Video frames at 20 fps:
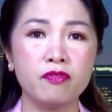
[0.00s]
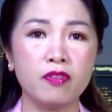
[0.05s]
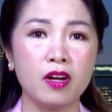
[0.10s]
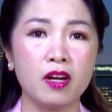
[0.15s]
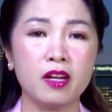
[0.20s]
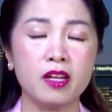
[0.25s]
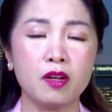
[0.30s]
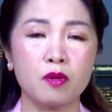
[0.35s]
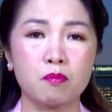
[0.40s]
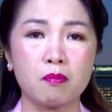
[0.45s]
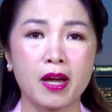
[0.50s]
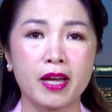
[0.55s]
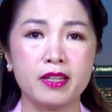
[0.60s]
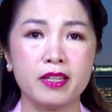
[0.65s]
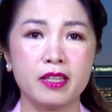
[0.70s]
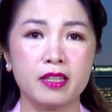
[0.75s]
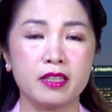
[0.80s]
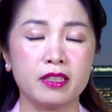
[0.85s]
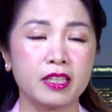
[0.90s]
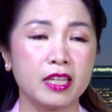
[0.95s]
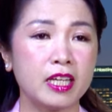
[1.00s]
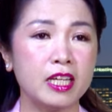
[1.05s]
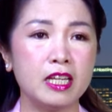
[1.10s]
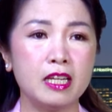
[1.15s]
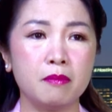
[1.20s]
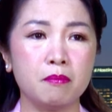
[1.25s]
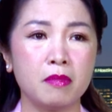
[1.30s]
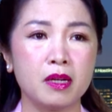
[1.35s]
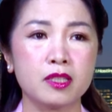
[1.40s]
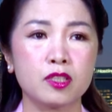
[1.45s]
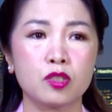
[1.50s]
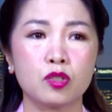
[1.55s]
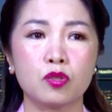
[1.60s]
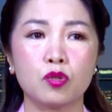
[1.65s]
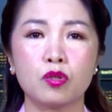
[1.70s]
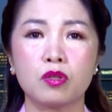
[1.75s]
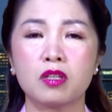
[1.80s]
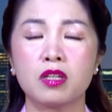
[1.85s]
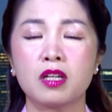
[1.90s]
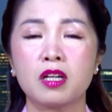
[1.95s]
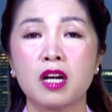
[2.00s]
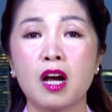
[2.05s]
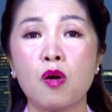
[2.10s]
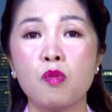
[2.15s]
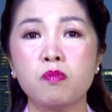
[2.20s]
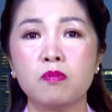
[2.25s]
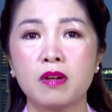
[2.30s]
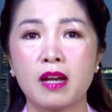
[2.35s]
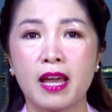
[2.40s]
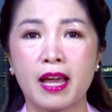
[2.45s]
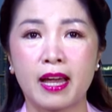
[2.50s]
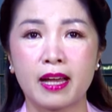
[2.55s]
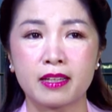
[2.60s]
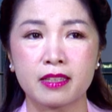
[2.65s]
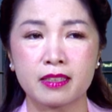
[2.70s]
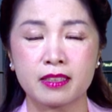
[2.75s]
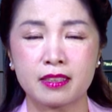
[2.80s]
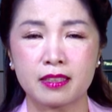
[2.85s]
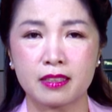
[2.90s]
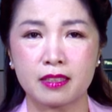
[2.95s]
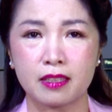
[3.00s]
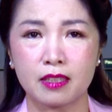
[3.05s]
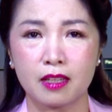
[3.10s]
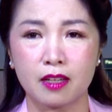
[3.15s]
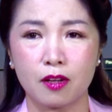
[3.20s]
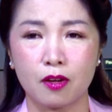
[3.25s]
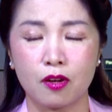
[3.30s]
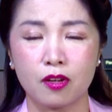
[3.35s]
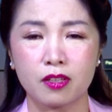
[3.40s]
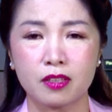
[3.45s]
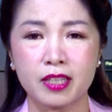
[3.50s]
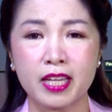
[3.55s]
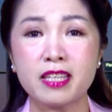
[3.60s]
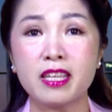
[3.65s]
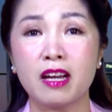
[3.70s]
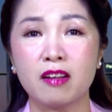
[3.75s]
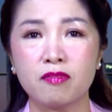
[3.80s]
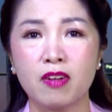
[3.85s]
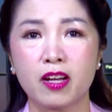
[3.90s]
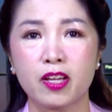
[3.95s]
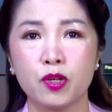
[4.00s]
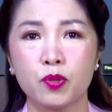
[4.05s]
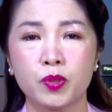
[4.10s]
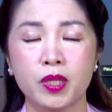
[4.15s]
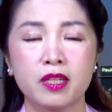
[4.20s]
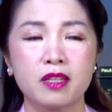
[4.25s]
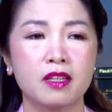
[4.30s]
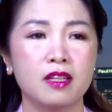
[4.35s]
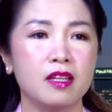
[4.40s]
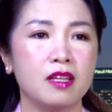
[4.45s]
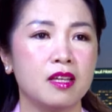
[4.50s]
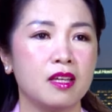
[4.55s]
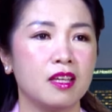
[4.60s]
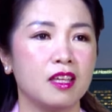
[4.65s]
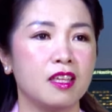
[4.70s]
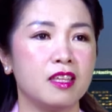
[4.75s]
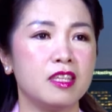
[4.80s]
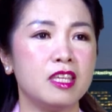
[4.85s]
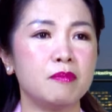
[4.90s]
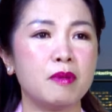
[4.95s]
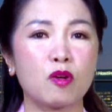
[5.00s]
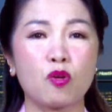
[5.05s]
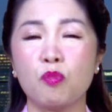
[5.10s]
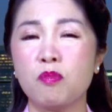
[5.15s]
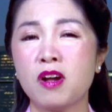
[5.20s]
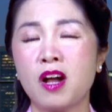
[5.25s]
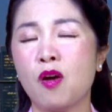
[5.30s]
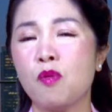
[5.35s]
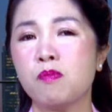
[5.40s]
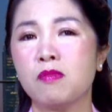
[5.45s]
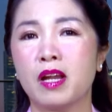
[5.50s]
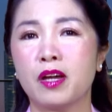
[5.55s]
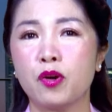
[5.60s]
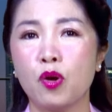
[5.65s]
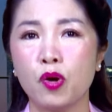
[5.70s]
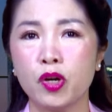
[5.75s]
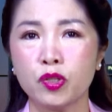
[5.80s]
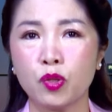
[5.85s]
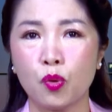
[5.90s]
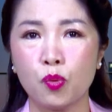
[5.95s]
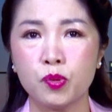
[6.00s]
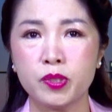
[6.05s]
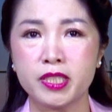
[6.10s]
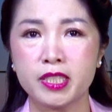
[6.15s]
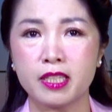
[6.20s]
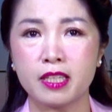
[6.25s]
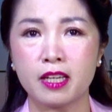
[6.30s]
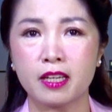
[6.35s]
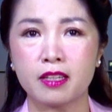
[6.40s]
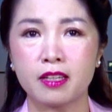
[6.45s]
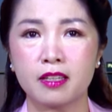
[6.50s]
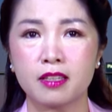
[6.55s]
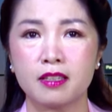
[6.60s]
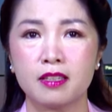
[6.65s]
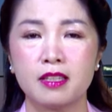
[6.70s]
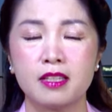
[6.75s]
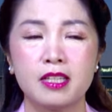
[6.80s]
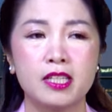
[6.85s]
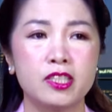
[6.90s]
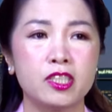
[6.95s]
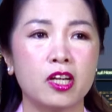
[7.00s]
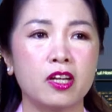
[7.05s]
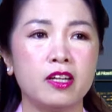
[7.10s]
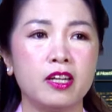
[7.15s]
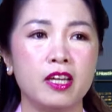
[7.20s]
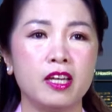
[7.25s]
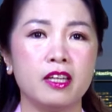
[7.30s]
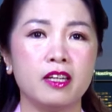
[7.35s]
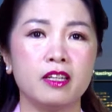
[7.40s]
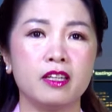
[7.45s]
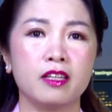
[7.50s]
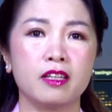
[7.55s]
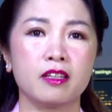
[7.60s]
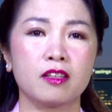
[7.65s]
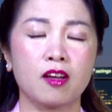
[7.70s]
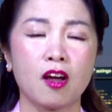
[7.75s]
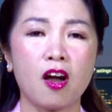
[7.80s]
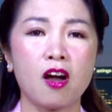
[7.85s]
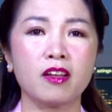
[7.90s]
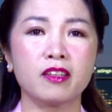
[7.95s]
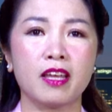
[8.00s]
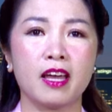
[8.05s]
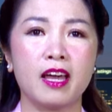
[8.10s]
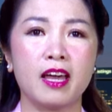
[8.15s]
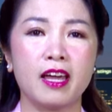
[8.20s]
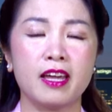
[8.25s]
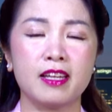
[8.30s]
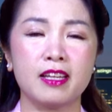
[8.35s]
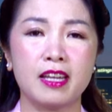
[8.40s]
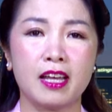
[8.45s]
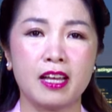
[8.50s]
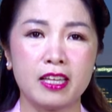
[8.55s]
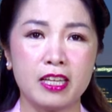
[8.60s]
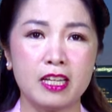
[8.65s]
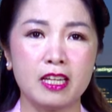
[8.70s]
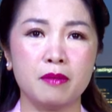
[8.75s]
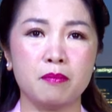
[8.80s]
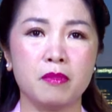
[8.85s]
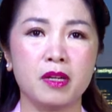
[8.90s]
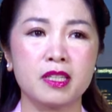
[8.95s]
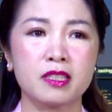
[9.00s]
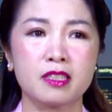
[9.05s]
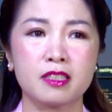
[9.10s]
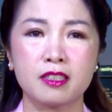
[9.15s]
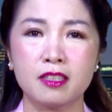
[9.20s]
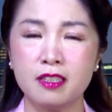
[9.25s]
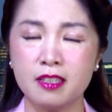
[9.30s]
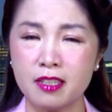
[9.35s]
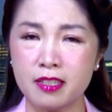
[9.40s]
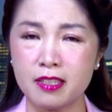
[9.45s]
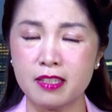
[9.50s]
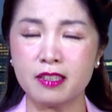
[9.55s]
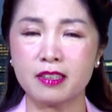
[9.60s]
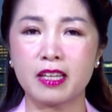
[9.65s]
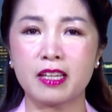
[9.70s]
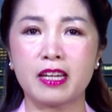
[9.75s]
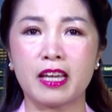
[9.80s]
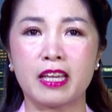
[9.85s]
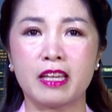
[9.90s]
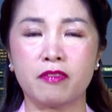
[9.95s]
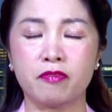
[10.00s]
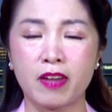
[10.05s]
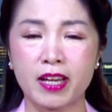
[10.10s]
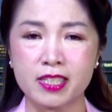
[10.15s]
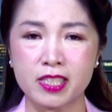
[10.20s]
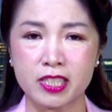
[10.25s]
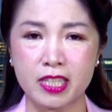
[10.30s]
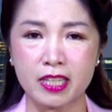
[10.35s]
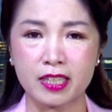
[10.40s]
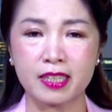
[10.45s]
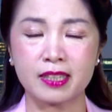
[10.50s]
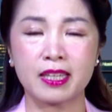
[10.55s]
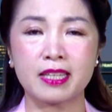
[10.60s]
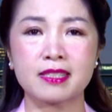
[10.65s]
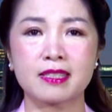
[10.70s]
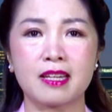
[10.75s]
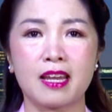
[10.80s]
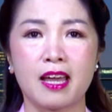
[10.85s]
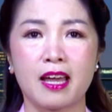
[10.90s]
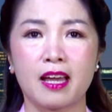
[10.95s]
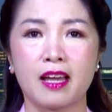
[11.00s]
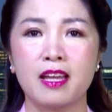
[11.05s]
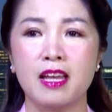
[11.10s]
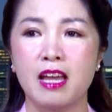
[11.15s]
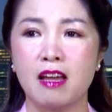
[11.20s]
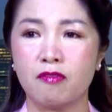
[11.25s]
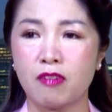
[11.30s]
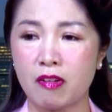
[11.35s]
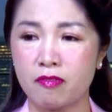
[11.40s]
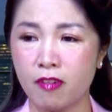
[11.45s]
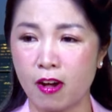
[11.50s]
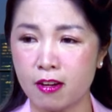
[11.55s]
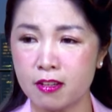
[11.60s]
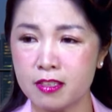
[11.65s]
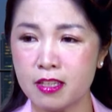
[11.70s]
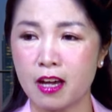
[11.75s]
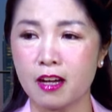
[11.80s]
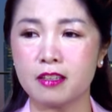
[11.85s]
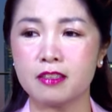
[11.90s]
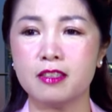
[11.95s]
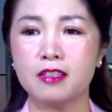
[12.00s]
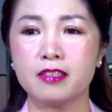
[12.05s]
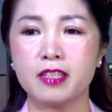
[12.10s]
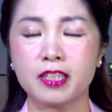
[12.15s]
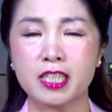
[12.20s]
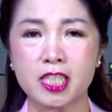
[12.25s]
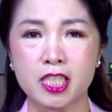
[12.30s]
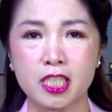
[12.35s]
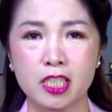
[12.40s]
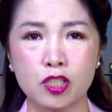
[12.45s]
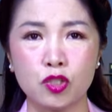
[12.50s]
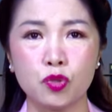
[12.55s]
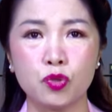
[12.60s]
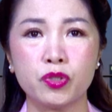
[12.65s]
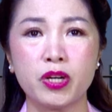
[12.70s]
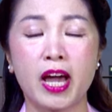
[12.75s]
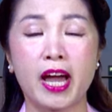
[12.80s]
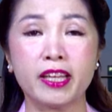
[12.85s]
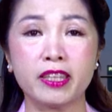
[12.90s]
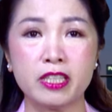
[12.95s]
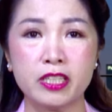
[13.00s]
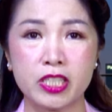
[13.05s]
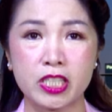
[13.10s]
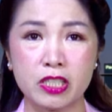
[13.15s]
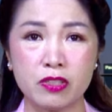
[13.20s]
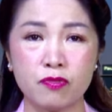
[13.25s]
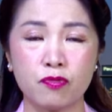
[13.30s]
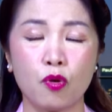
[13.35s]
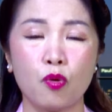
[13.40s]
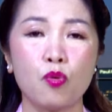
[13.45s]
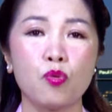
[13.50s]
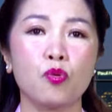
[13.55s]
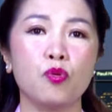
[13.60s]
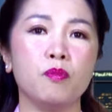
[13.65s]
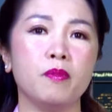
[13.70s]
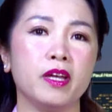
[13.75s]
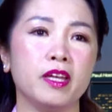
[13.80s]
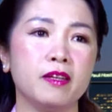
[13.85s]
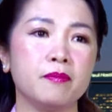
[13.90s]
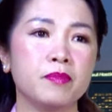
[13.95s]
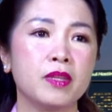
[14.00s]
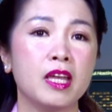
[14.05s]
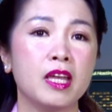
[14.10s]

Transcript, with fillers: với ông Biden thì Elon Musk không là cái nhân vật yêu thích nhưng mà cũng không là đối thủ chi hết á cho nên có thể là Elon Musk cứ như thế này phát triển cái Tesla và vẫn nhận được những cái sự ưu đãi từ chính phủ của Mỹ.